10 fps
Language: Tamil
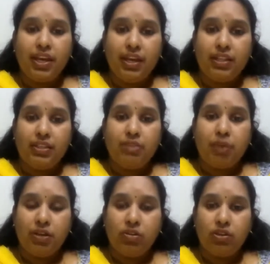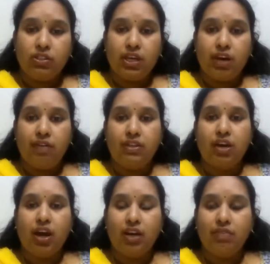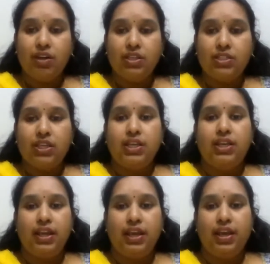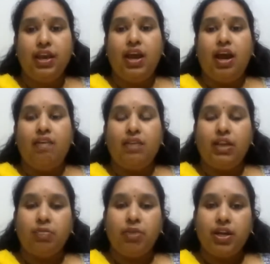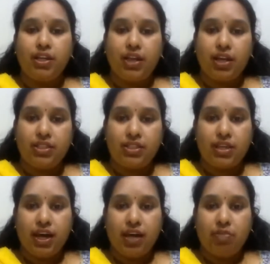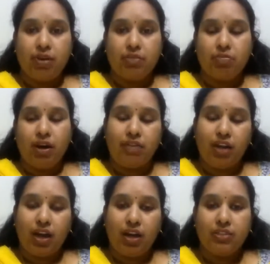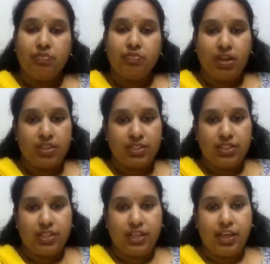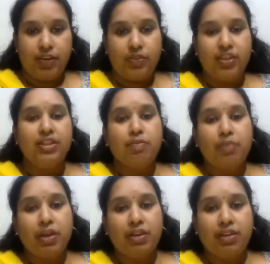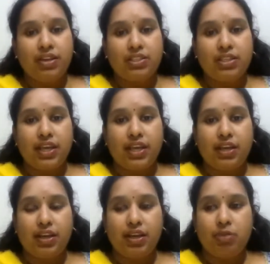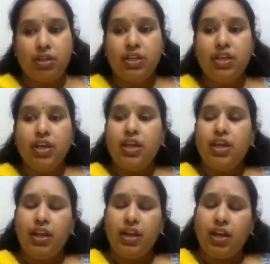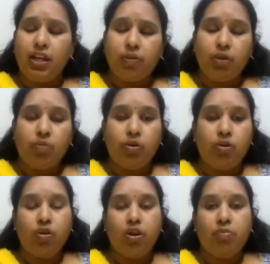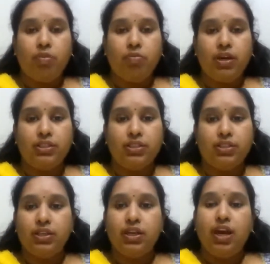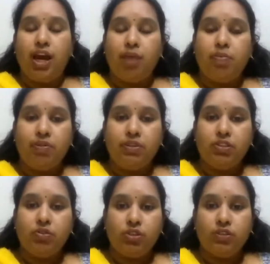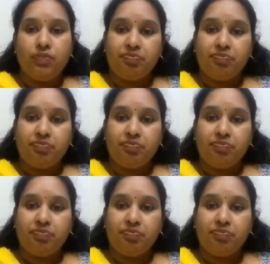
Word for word: என்னது பெண் குழந்தைய அவருக்கு ஆண் வாரிசே இல்லையே அவருக்கு பின்னாடி ராஜ்யத்தை யார் பார்த்துப்பா அவர் ஆண் வாரிசு தானே கேட்கணும் எதுக்கு பெண் வாரிசு கேட்கறாங்க அப்படின்னு எல்லாருக்குமே ரொம்ப குழப்பமா இருந்தது அப்போ வந்து ஒரு